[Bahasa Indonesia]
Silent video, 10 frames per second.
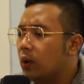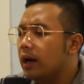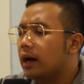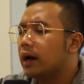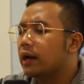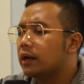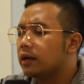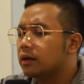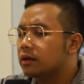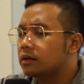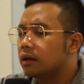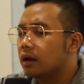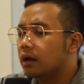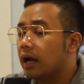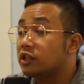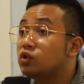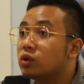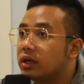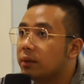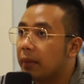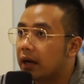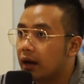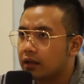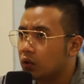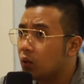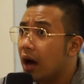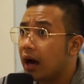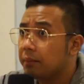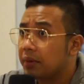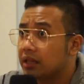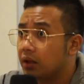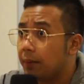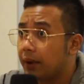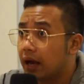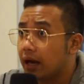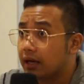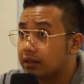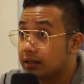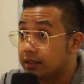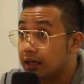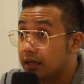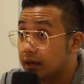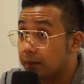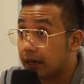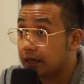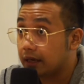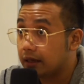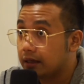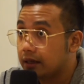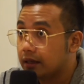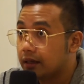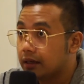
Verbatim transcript: gue akan ancur di depan atau gue nggak akan pernah tahu apa yang akan terjadi di depan Betul. kan